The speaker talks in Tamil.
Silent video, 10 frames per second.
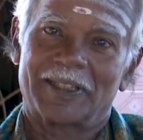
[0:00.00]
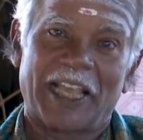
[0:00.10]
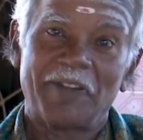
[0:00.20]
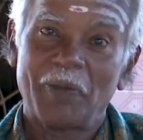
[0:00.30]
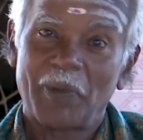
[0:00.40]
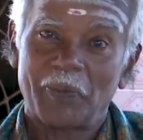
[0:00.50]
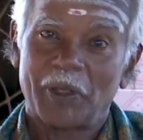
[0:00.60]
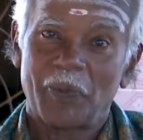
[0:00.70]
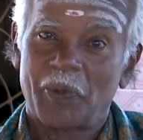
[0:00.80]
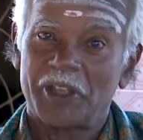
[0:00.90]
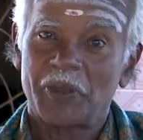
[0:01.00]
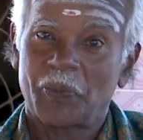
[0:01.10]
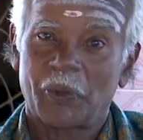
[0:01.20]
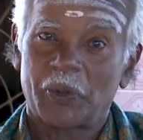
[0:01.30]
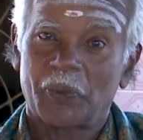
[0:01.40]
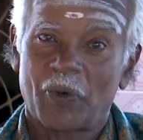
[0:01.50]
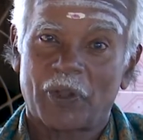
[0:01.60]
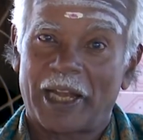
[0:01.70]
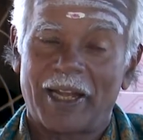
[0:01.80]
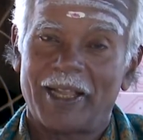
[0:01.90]
சைவம் என்பது பேசி போட்டு
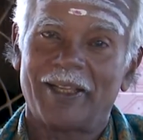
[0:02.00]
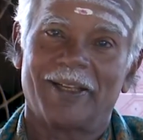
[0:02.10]
போவதல்ல